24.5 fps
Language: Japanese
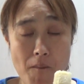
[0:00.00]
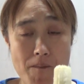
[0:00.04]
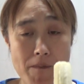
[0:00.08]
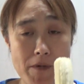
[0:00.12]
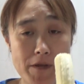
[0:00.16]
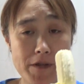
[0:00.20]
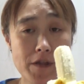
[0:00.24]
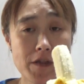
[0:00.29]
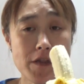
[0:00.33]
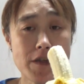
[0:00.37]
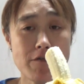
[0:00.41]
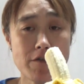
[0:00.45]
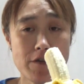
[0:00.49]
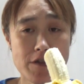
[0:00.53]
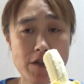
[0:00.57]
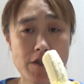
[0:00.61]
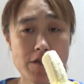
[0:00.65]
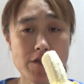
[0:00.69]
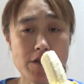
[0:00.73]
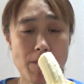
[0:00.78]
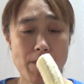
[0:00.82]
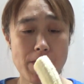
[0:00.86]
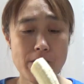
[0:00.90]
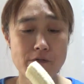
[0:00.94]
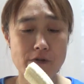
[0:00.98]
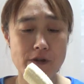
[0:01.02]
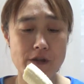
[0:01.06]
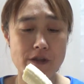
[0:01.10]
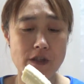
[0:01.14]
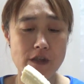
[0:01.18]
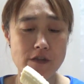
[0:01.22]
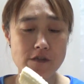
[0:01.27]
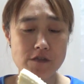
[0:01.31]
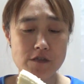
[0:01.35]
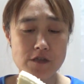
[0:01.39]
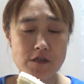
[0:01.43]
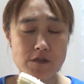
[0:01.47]
バナナはね、食べる
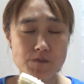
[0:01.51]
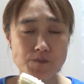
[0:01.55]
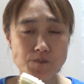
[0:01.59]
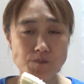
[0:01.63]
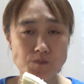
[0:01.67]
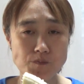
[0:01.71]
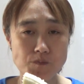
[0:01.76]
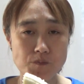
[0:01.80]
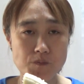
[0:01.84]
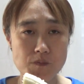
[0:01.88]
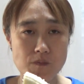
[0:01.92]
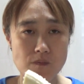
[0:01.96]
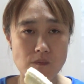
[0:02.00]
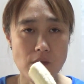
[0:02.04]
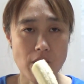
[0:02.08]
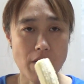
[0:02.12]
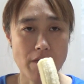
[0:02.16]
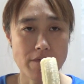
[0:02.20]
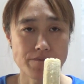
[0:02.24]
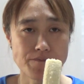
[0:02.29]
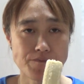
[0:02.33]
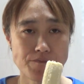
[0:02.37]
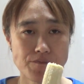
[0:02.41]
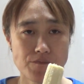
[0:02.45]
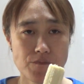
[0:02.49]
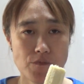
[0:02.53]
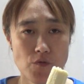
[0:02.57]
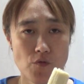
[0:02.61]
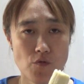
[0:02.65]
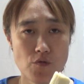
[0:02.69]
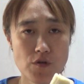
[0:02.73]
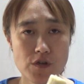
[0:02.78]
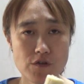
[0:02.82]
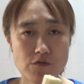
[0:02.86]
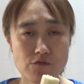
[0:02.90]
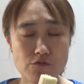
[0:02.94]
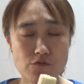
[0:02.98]

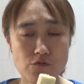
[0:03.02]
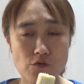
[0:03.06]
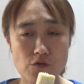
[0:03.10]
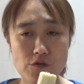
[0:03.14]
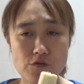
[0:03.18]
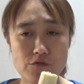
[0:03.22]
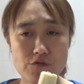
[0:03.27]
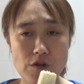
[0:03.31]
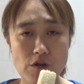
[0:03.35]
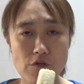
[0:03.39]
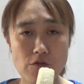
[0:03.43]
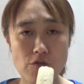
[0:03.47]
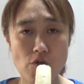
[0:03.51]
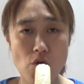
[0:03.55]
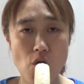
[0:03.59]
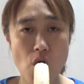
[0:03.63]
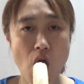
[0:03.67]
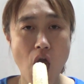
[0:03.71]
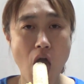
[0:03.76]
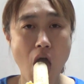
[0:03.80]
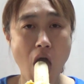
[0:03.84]
エナジードリンク、ドリンクちゃうけど。